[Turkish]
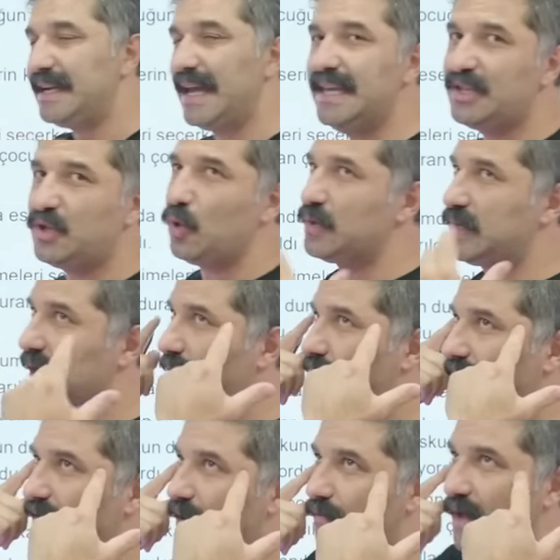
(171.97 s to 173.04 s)
Ne istiyorsa
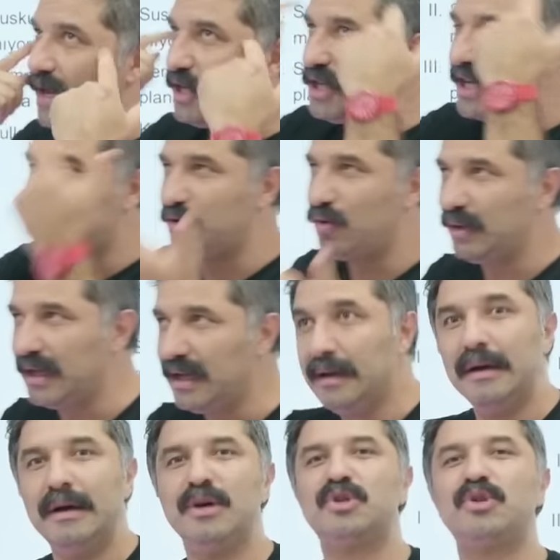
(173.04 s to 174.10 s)
kafanda vereceksin olayı.
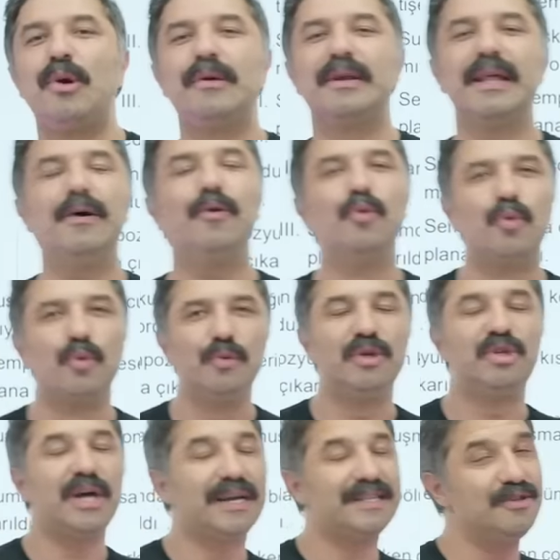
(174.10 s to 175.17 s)
Sonra da
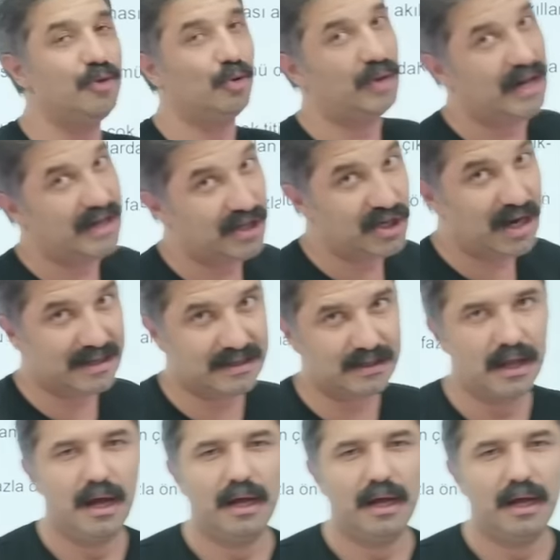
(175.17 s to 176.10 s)
uygulayacaksın onu arayacaksın.